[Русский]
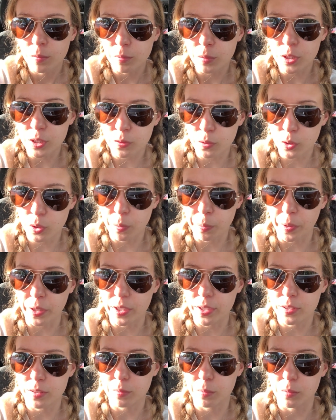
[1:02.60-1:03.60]
Мы сегодня
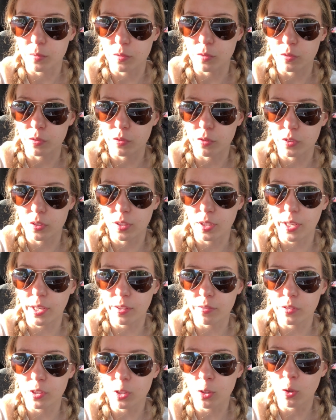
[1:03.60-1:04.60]
поедем в
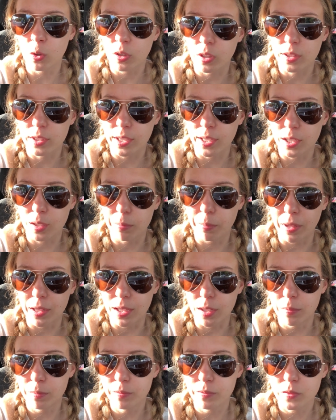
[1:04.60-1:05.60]
древний город
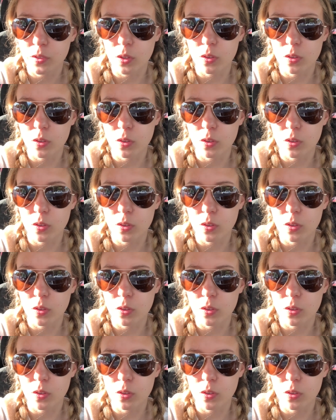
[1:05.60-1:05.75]
Экбалам.